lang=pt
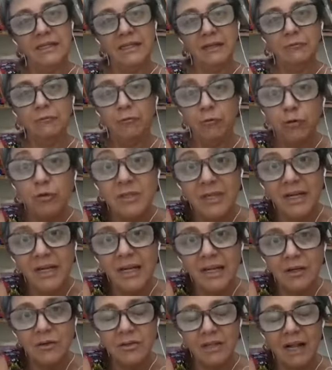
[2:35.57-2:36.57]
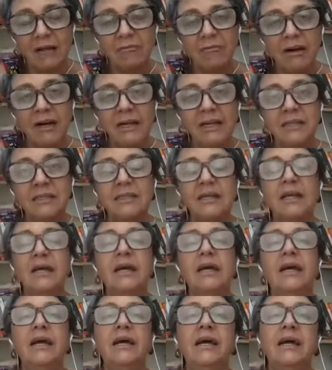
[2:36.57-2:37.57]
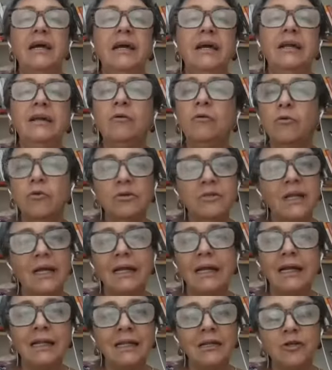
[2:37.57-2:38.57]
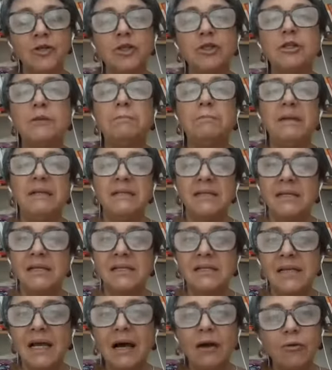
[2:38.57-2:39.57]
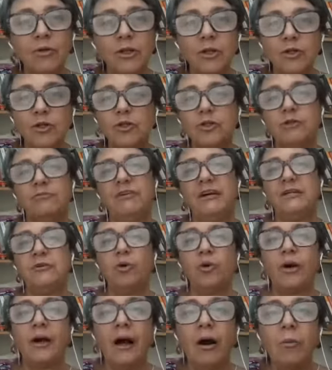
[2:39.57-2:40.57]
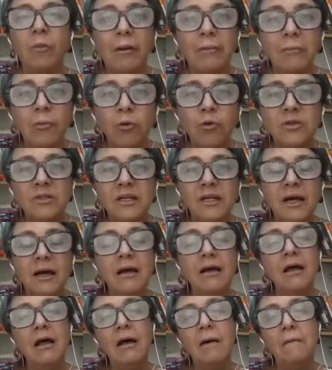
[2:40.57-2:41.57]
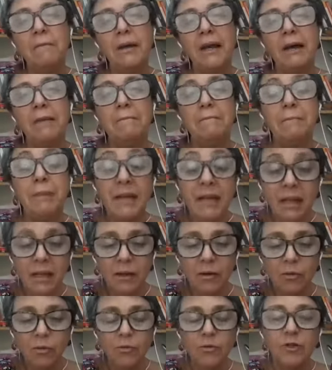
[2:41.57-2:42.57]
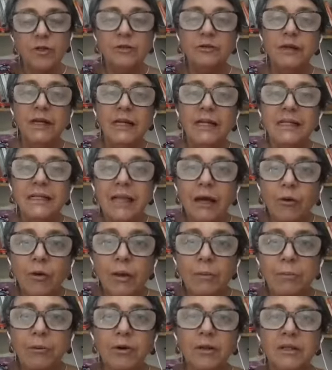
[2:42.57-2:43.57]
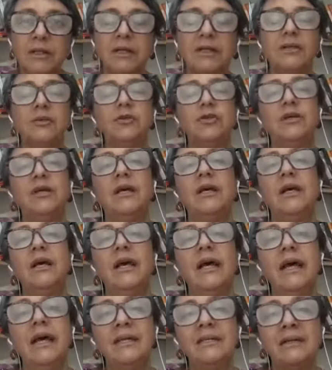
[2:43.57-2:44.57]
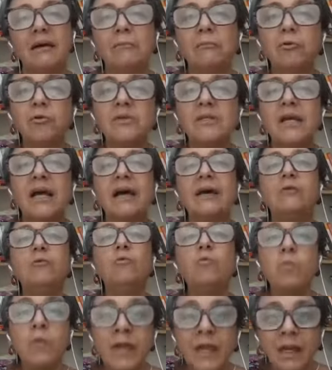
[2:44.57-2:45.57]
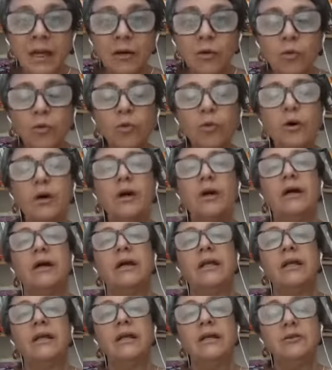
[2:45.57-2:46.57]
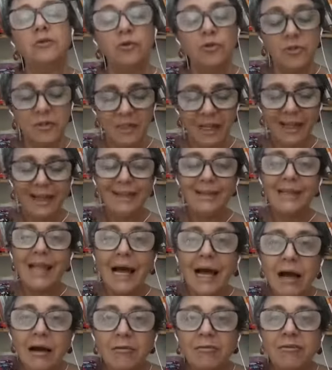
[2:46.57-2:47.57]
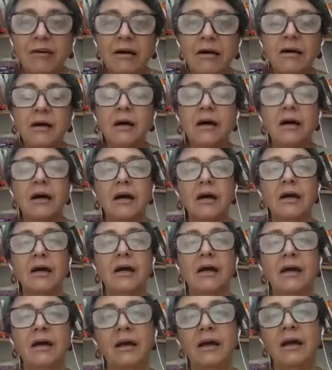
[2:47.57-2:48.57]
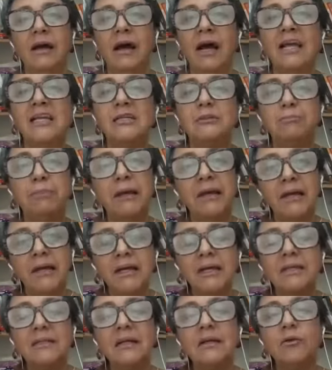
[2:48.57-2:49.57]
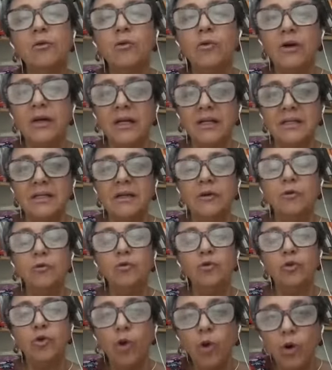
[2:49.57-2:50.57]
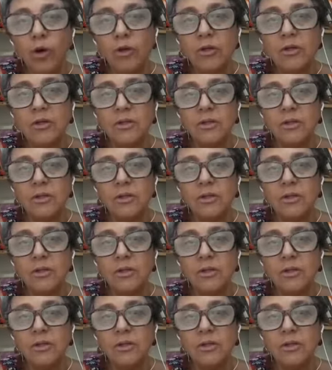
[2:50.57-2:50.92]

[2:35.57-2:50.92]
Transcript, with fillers: fuzileiros navais. É, não custa nada a gente pesquisar quando a gente vai tocar uma música para abrir um desfile tão importante. Essa música era um hino que sustentava é, a esperança no coração dos